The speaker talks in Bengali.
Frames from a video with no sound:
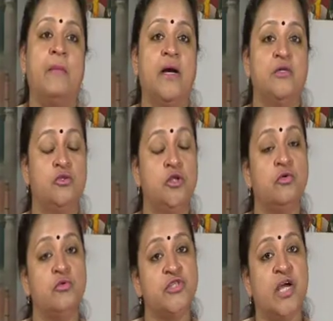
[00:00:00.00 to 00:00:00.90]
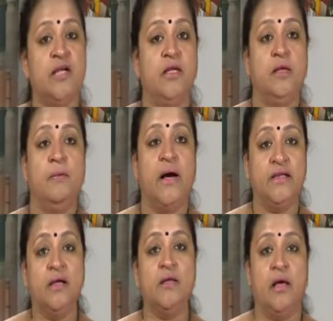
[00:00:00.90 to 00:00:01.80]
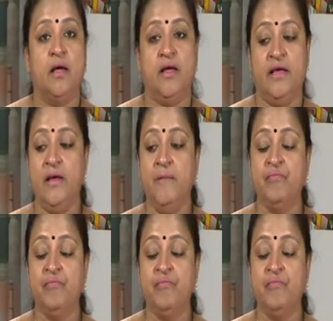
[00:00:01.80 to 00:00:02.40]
আমার যদি কোনো শারীরিক বাধা থাকে